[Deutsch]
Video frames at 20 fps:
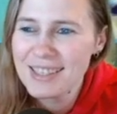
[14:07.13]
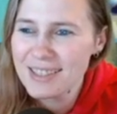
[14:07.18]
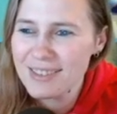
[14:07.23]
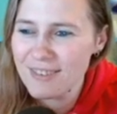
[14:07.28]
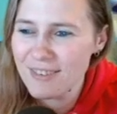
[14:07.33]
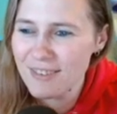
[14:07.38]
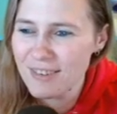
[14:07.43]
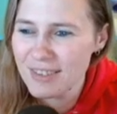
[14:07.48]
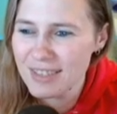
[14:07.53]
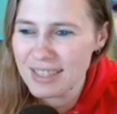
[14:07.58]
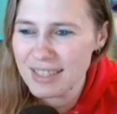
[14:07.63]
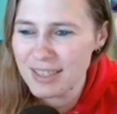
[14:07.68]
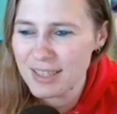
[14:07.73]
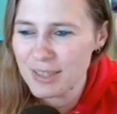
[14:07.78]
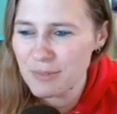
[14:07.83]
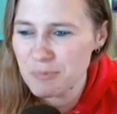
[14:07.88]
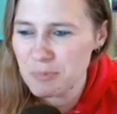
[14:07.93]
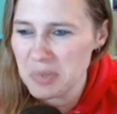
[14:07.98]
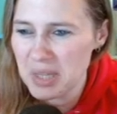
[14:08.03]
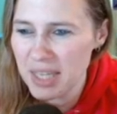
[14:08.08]
Gut,
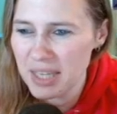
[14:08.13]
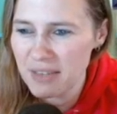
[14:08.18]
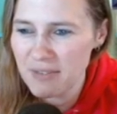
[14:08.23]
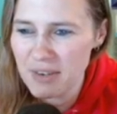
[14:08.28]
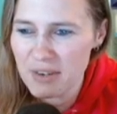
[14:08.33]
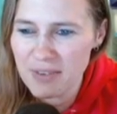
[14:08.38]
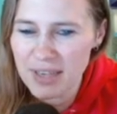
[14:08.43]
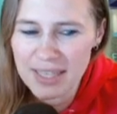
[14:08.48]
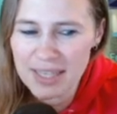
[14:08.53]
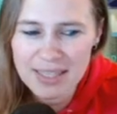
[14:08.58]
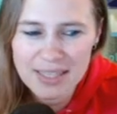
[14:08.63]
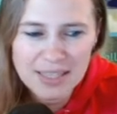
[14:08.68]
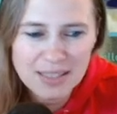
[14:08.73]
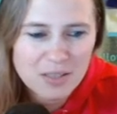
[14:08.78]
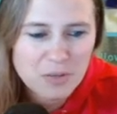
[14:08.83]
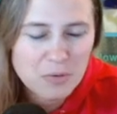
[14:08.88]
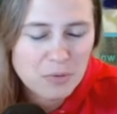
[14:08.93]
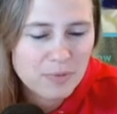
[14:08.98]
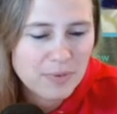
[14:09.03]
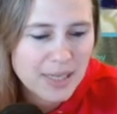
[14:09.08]
ähm, gehen wir weiter
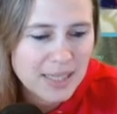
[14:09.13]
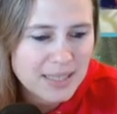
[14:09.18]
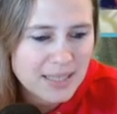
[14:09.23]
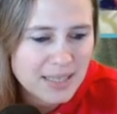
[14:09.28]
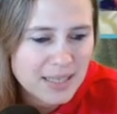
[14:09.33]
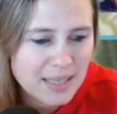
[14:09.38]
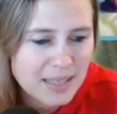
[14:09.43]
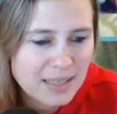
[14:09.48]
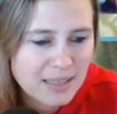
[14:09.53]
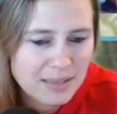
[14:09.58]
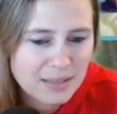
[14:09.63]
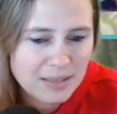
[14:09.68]
zu Wasser.